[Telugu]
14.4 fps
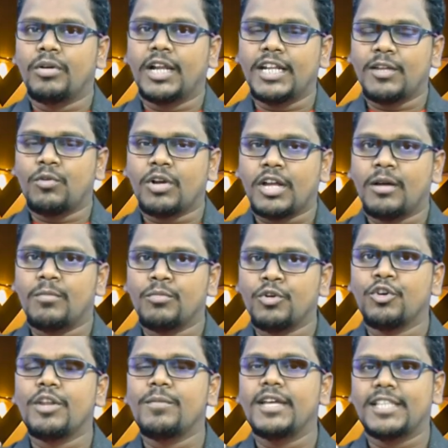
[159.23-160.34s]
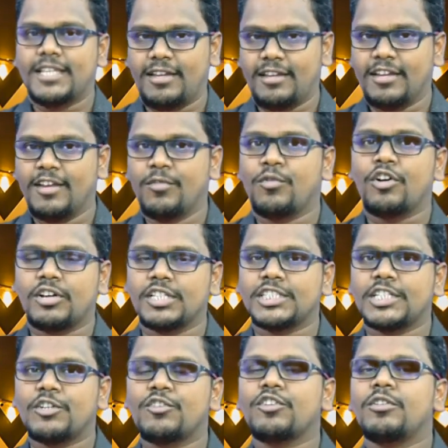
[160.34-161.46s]
అంటే ఒక ముగ్గురి మీదే
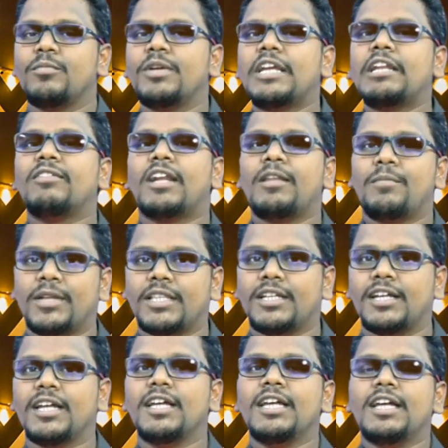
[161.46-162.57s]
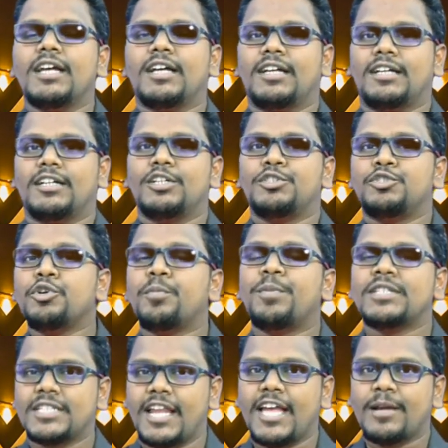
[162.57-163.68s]
ఫోకస్ అవ్వడం మిగిలిన వాళ్ళని పెద్దగా
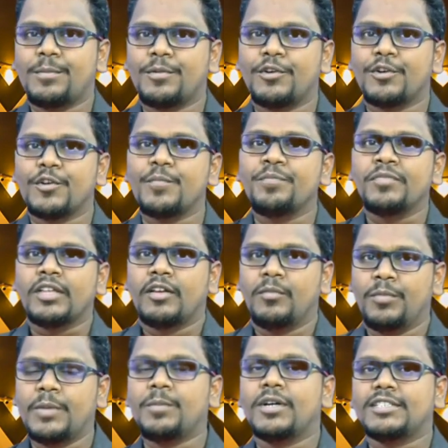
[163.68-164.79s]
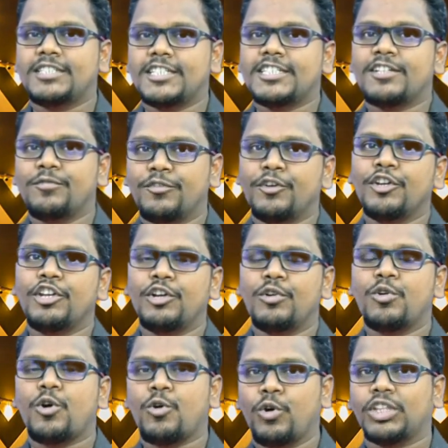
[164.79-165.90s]
చూపించలేకపోవడం బిగ్ బాస్ సీజన్ ఫోర్లో
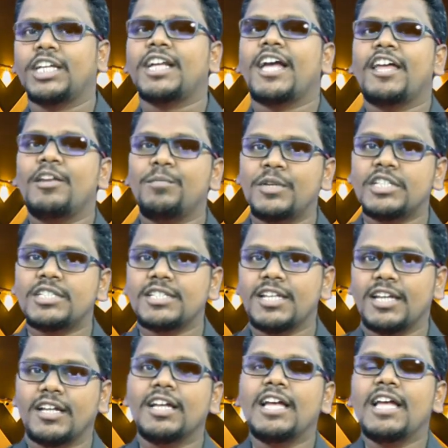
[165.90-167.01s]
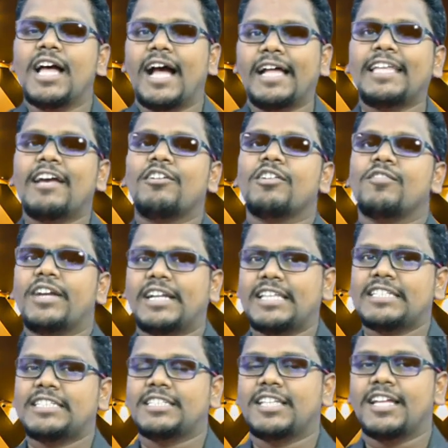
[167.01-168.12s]
ఒక కొత్తగా అనిపించినా అది ఏమైనా
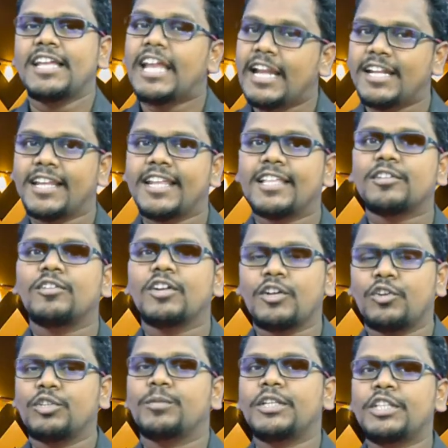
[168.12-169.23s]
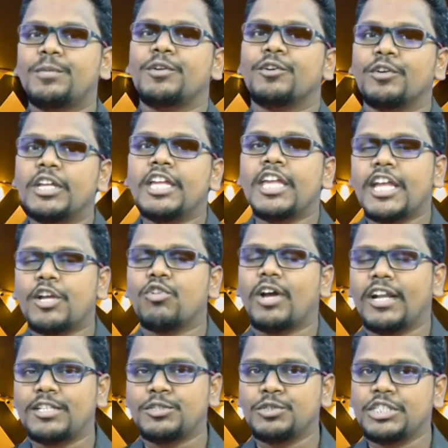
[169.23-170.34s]
వికటిస్తుందా ఏంటనేది కూడా కొంతమంది ఇప్పుడు ఎక్కువ
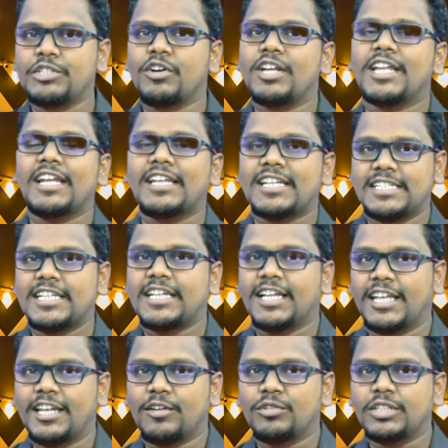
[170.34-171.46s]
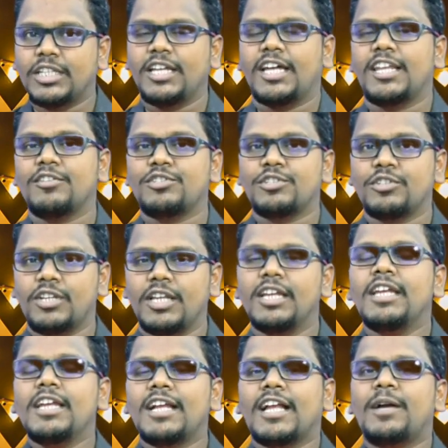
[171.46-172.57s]
అంటే చూసే వాళ్ళకి ఇంట్రెస్టింగ్గానే ఉంది ఆ లవ్ స్టోరీ
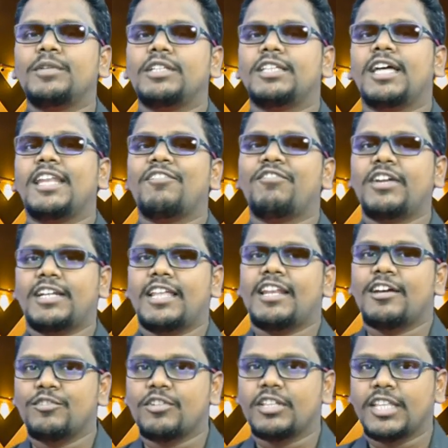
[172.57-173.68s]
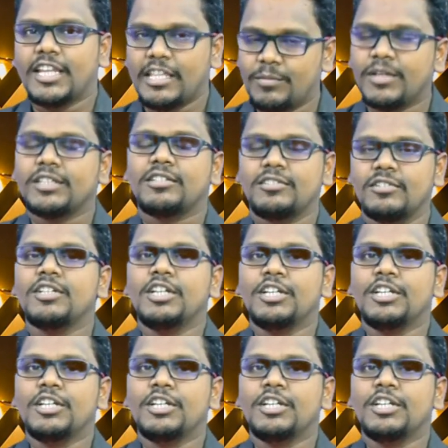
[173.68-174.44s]
కాకపోతే దాని ఎఫెక్ట్ ఎలా ఉంటుంది అనేది మాత్రం